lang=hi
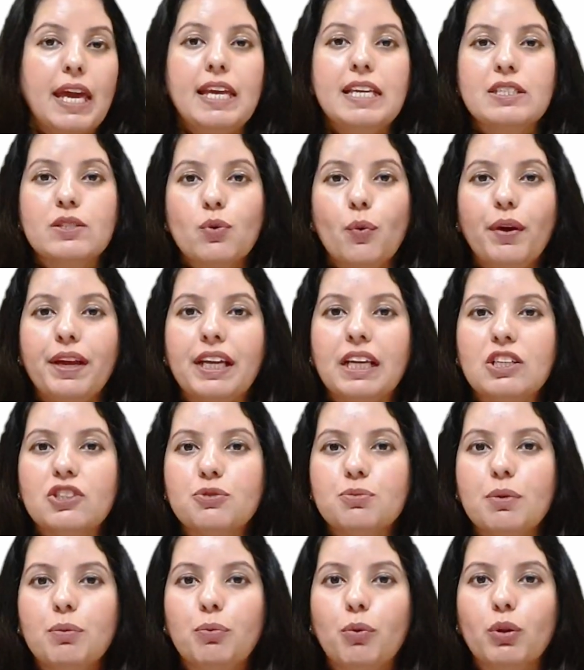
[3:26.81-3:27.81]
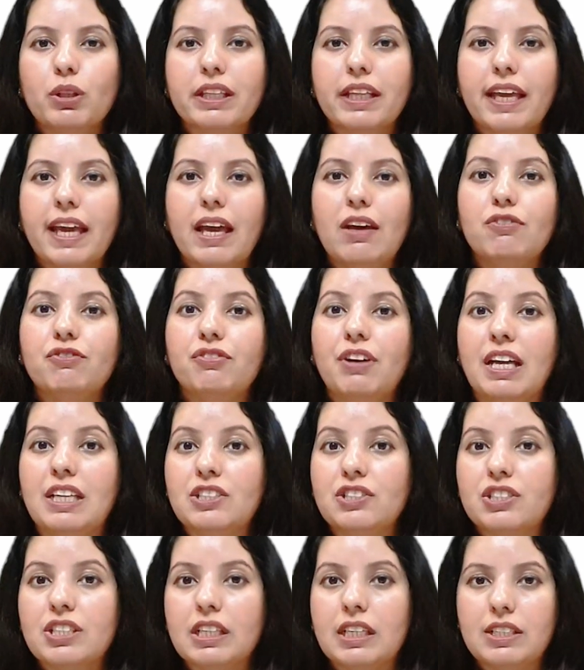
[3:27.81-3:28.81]
इसको इंग्लिश में बोलते हैं
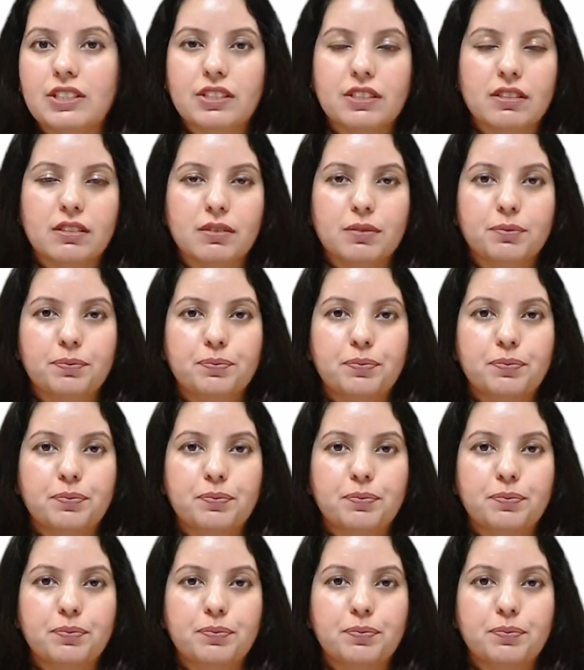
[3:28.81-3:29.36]
वेंटिलेटर